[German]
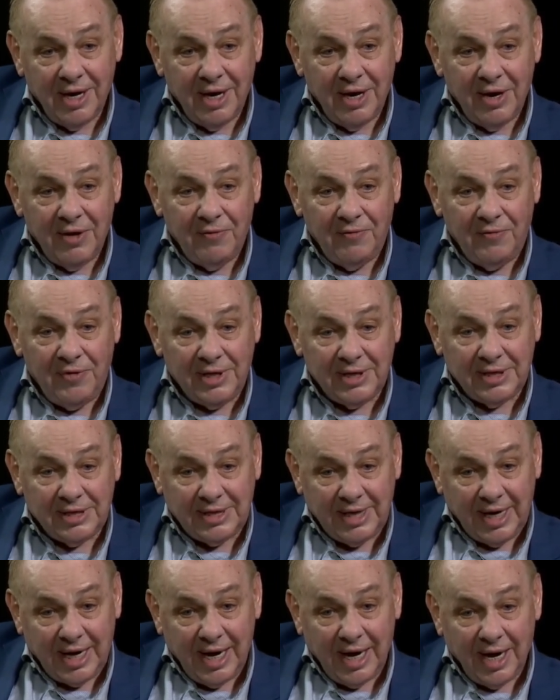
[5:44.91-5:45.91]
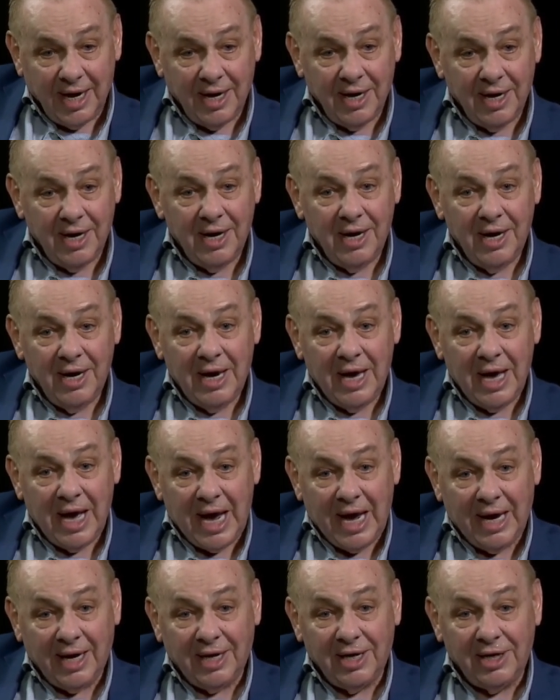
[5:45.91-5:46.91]
wie sehr
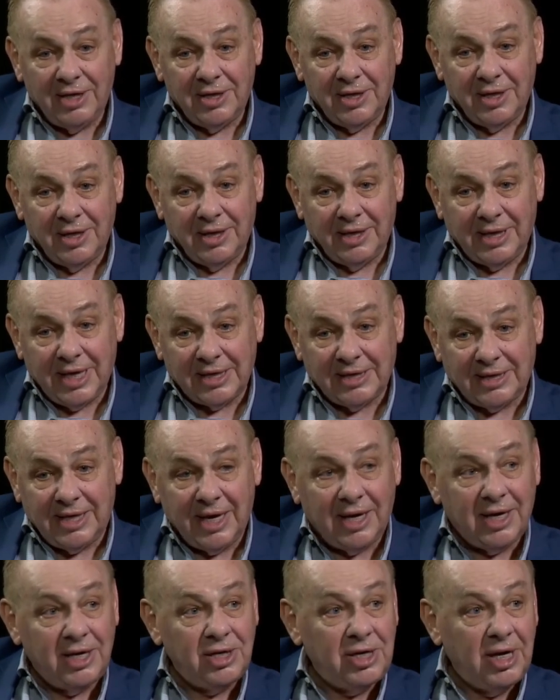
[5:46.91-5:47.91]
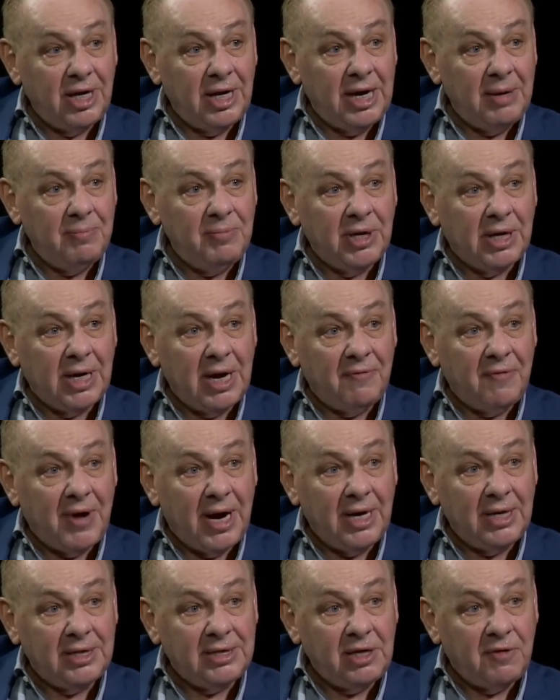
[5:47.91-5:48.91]
eigentlich das tägliche Leben
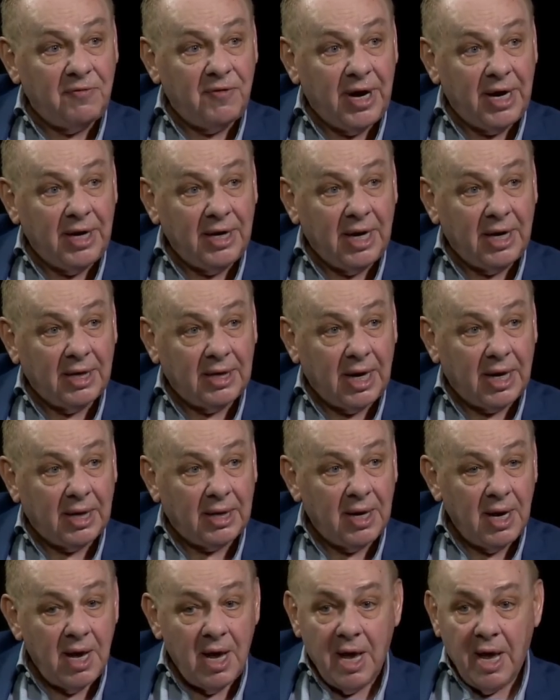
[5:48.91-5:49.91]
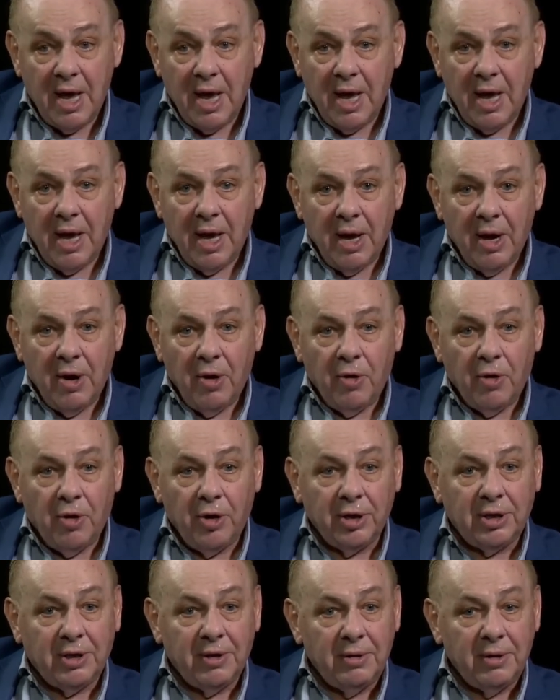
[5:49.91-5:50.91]
mittlerweile sich verändert hat.
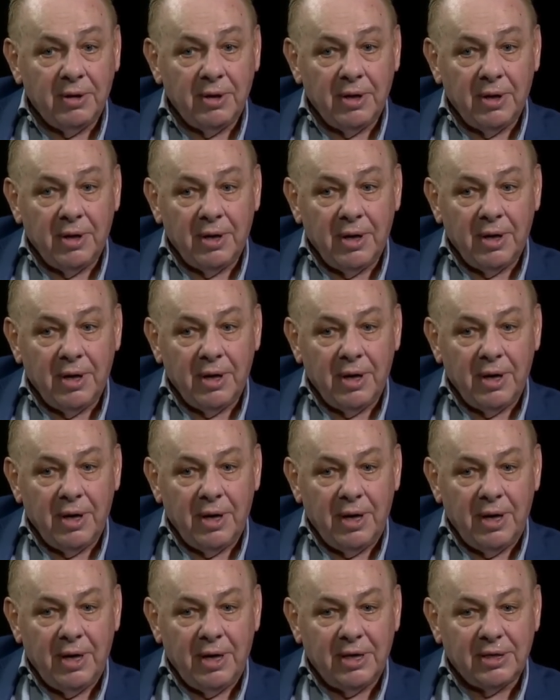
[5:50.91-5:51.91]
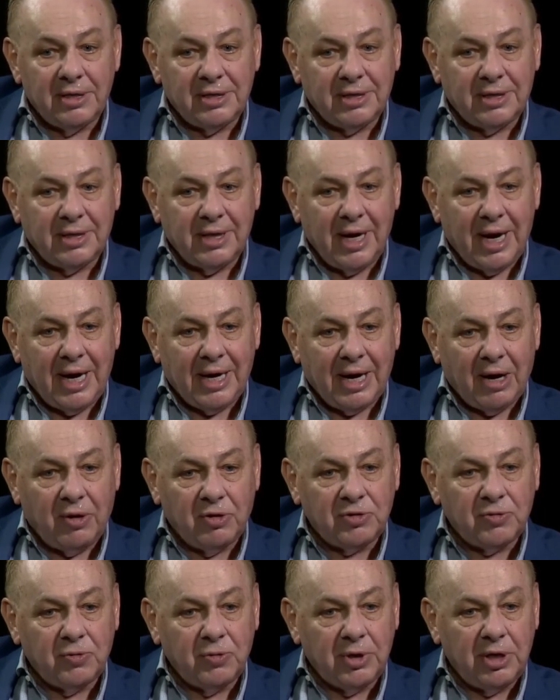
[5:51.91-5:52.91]
Heute ist ein
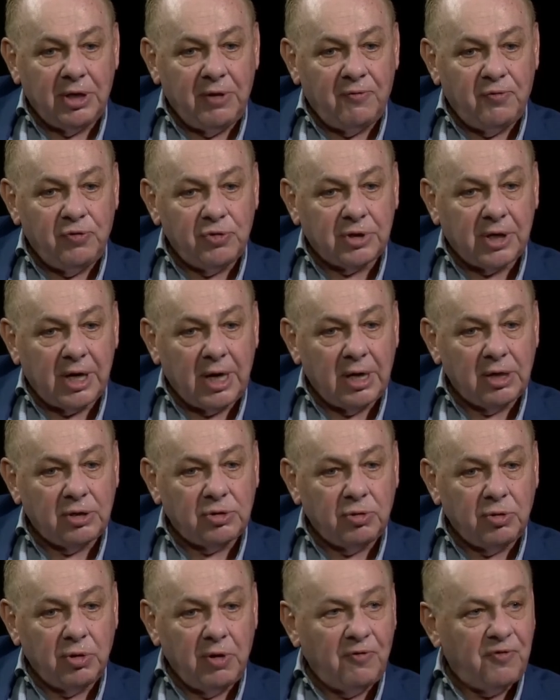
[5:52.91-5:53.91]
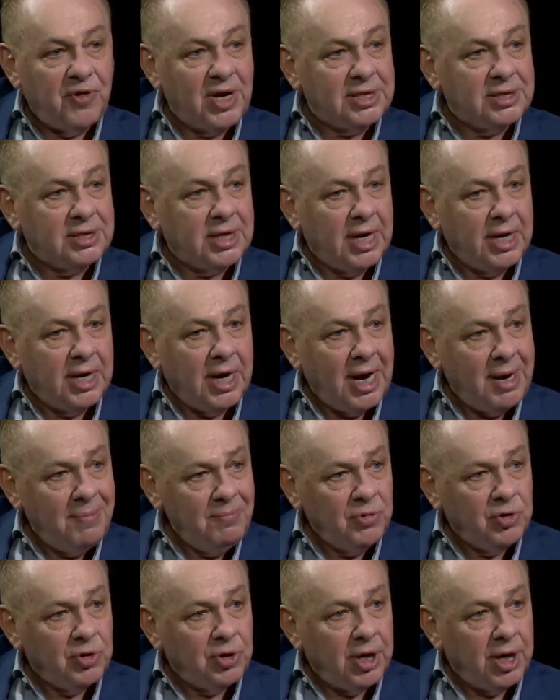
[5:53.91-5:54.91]
Ausflug in die Fußgängerzone fast ein
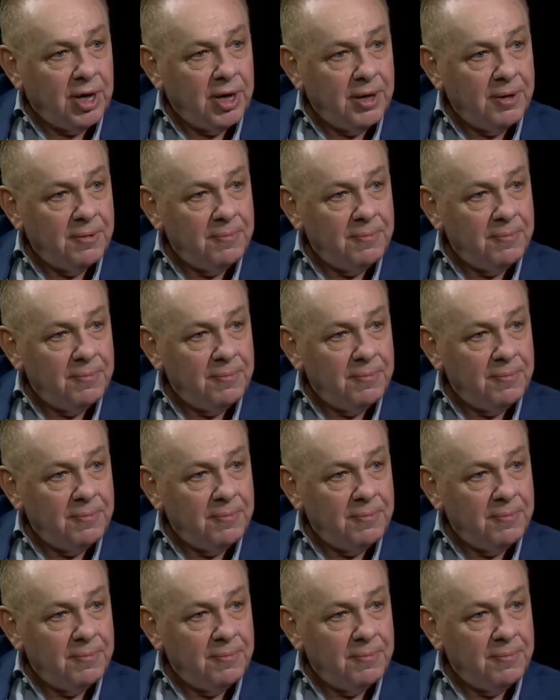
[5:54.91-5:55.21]
Abenteuer.